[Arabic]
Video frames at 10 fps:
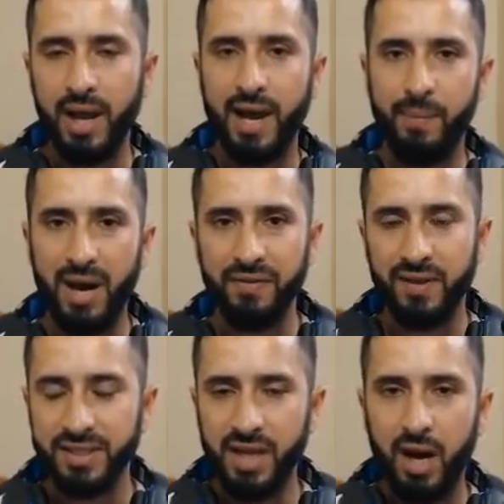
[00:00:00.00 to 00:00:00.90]
وقال لك على بعض
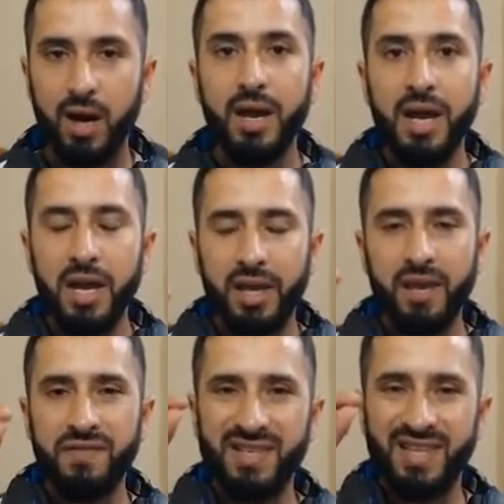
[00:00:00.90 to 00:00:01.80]
نصيحة
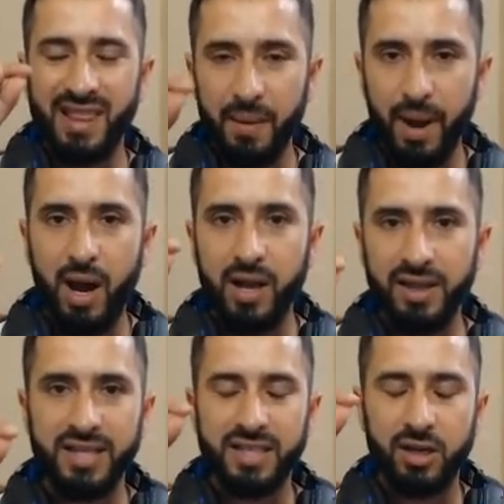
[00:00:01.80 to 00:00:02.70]
كيف تتبع
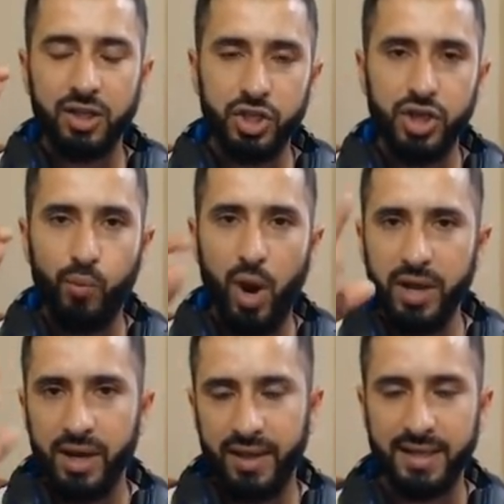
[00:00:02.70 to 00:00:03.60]
أنت استراتيجية
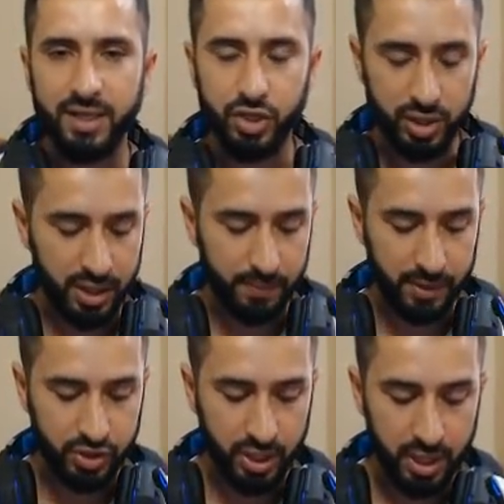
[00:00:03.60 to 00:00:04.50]
معينة تحصل شدات
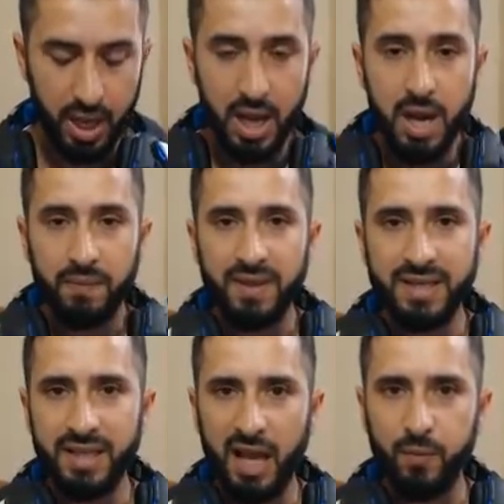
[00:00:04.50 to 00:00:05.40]
مجانا
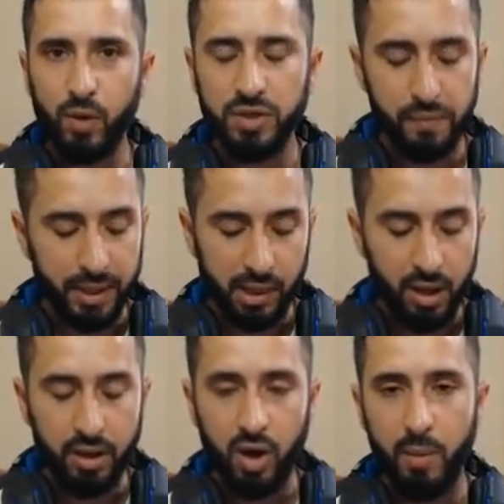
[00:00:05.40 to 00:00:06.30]
بتنزل تحت الوصف
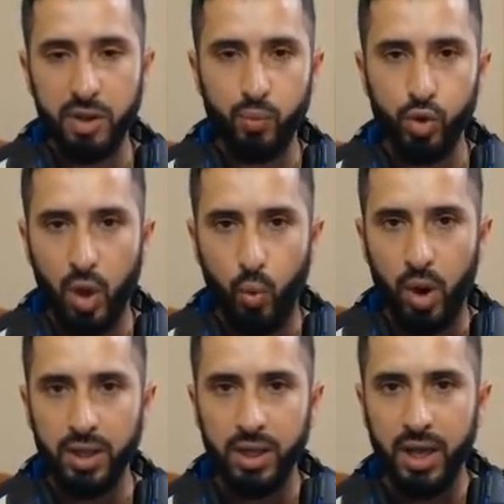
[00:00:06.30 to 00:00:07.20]
بتلاقي رابط
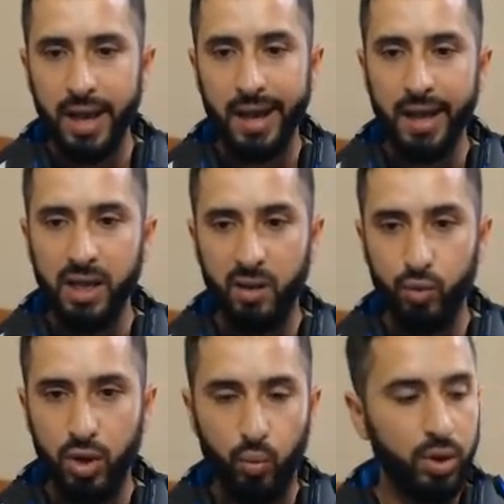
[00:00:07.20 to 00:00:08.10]
مدونتي ها هي
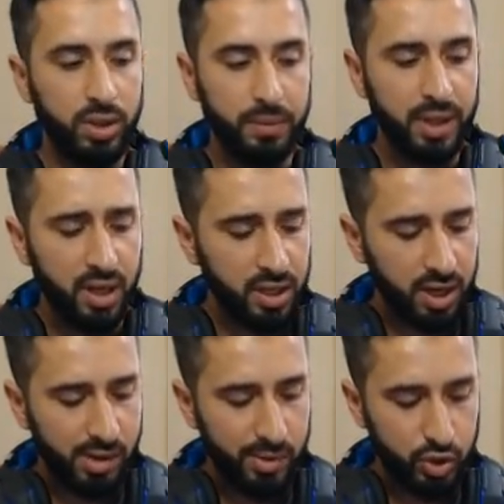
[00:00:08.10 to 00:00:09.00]
مدونتي بتلاقي
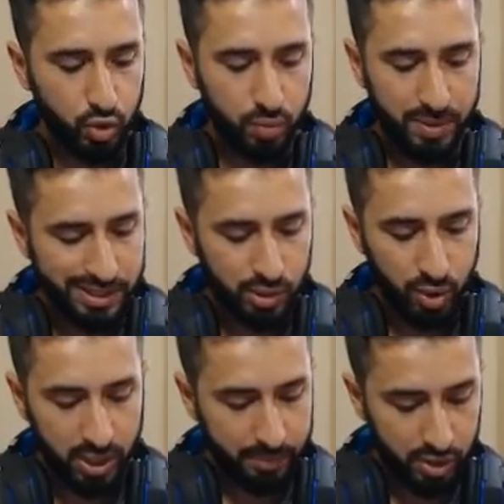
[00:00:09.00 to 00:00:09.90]
آخر منشور
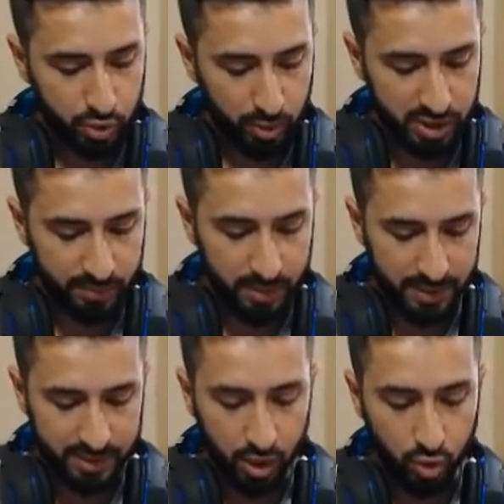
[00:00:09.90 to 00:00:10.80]
منزله أنا من شوي شباب
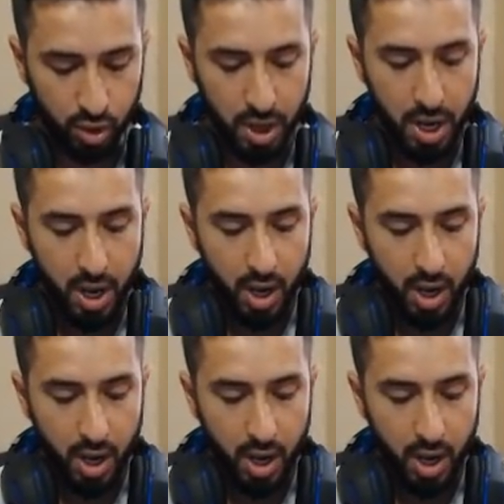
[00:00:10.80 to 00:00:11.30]
نزلته